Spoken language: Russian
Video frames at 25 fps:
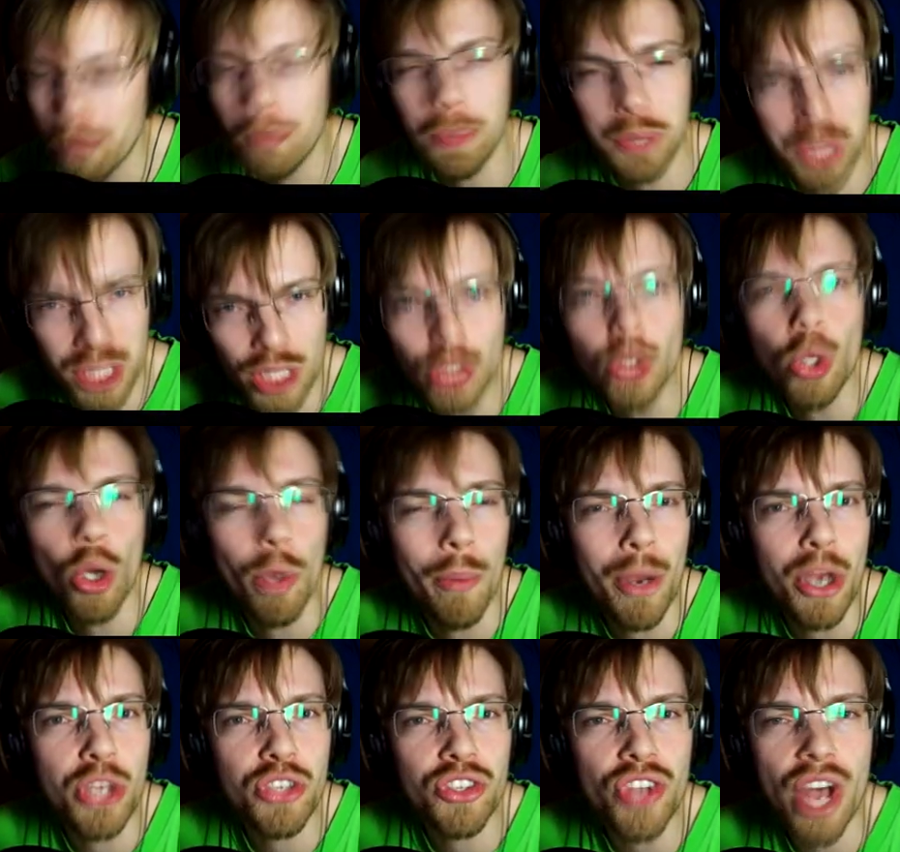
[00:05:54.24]

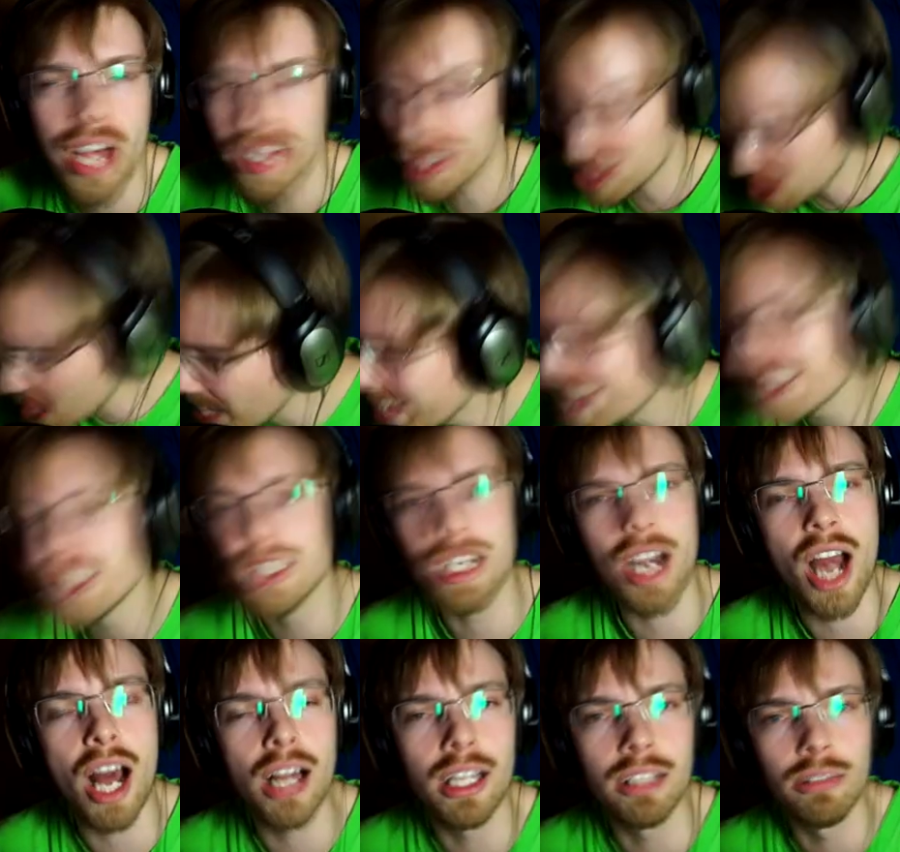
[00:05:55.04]
поцелуй мой зад, я
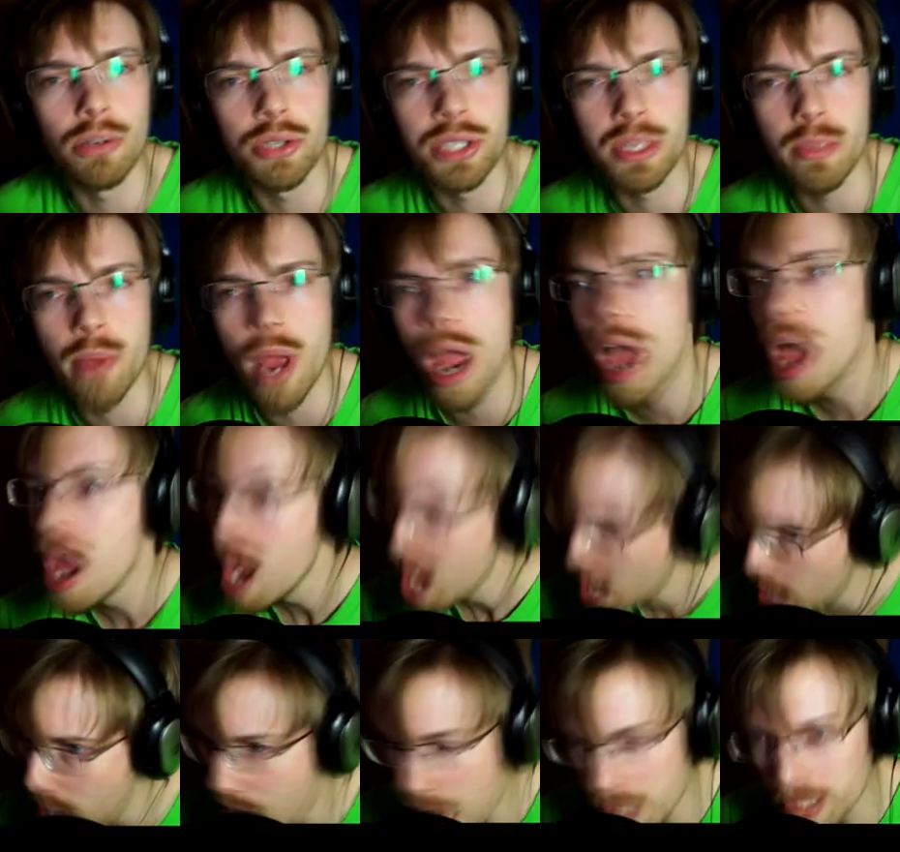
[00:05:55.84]
надрал его тебе,
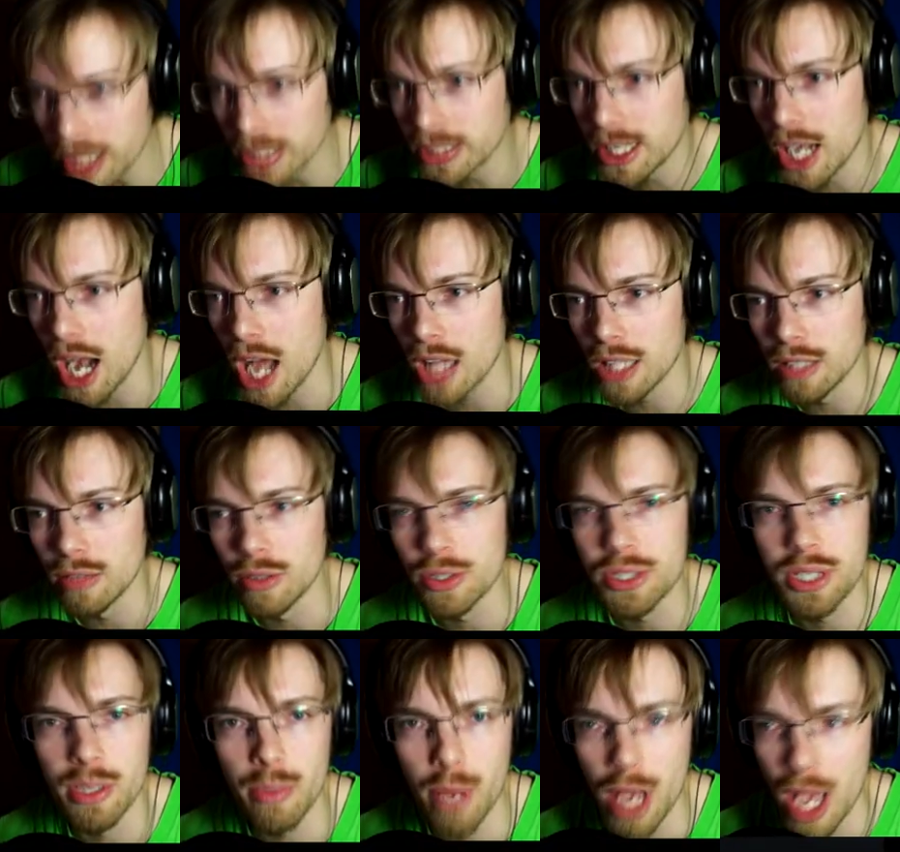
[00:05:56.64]
я надрал
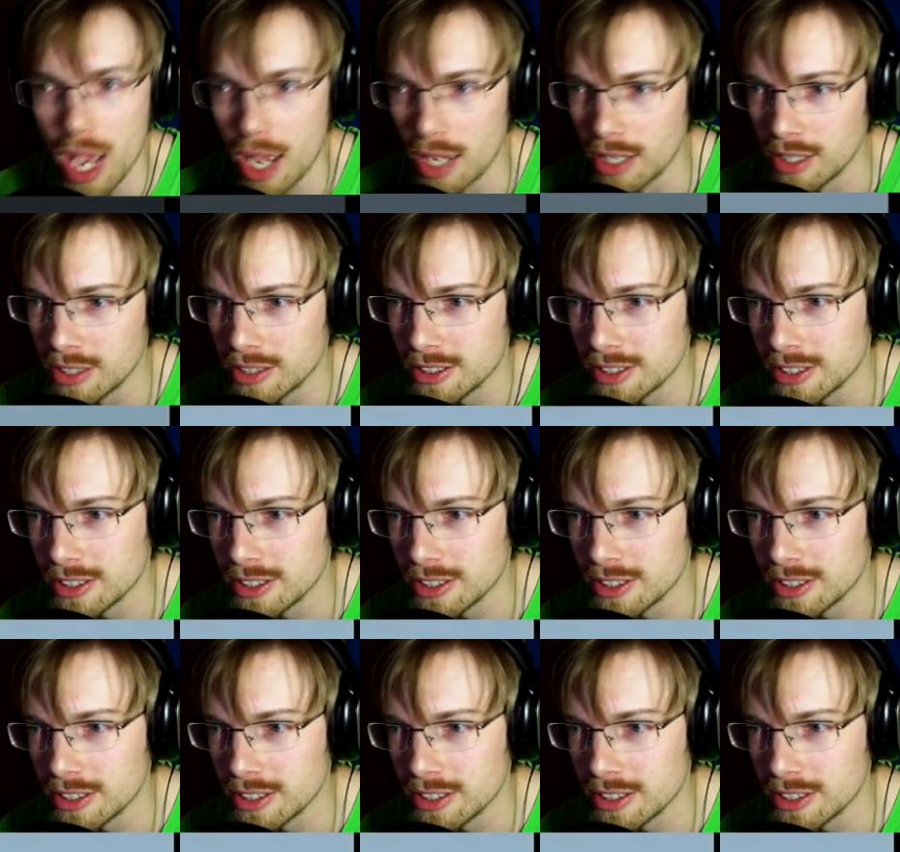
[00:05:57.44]
его тебе.